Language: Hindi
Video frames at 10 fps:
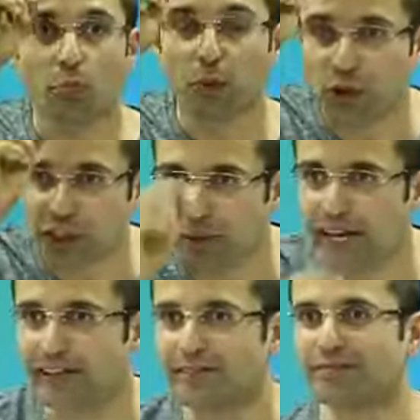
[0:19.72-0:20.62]
बुद्धि
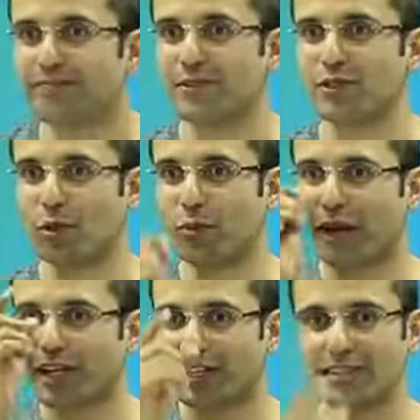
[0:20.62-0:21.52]
में इसको
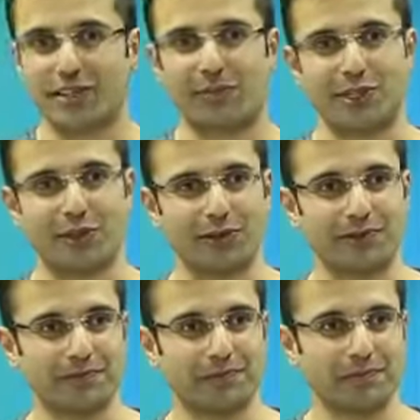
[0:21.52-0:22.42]
बारीकी से समझ लो
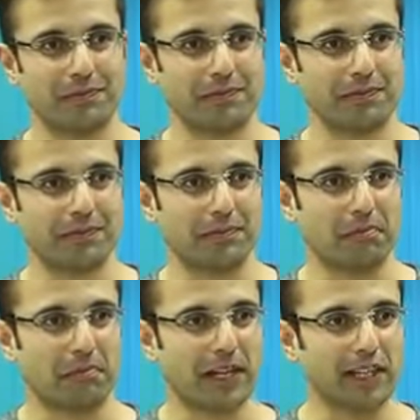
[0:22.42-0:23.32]

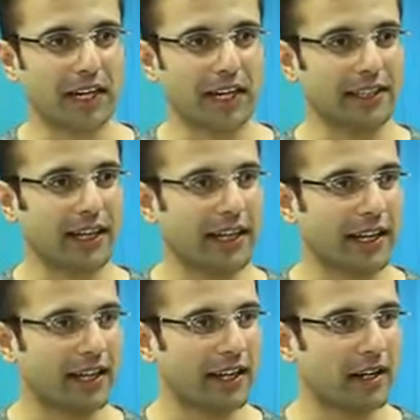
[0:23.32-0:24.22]
मन क्या कहता है
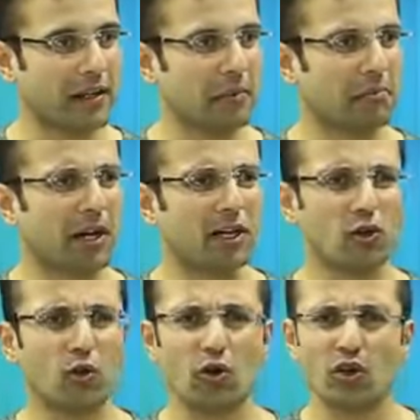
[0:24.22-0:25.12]
मन
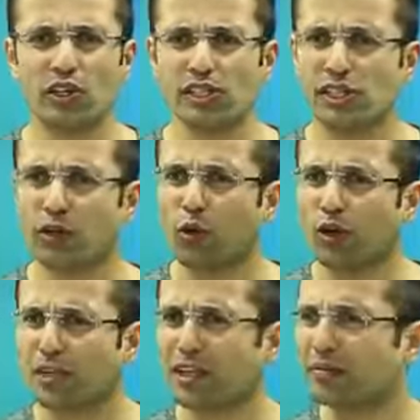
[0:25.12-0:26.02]
को इससे कोई
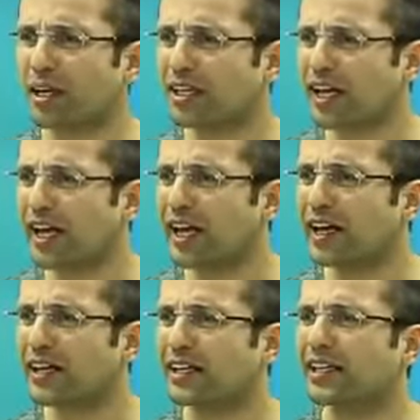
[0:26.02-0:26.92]
मतलब नहीं है
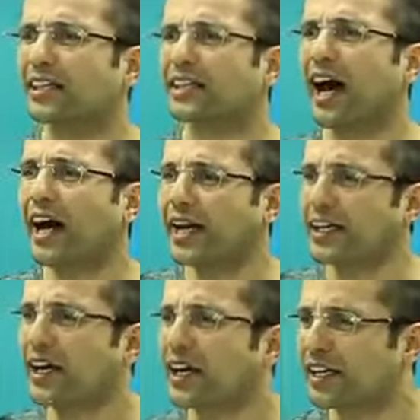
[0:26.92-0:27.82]
कि क्या है
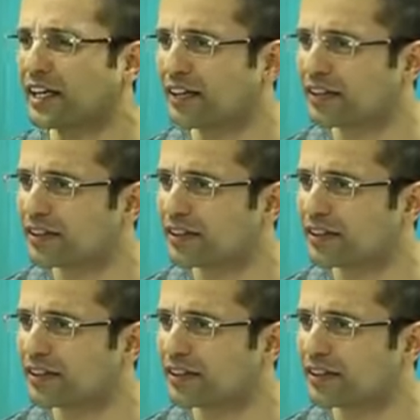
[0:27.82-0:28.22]
क्या नहीं है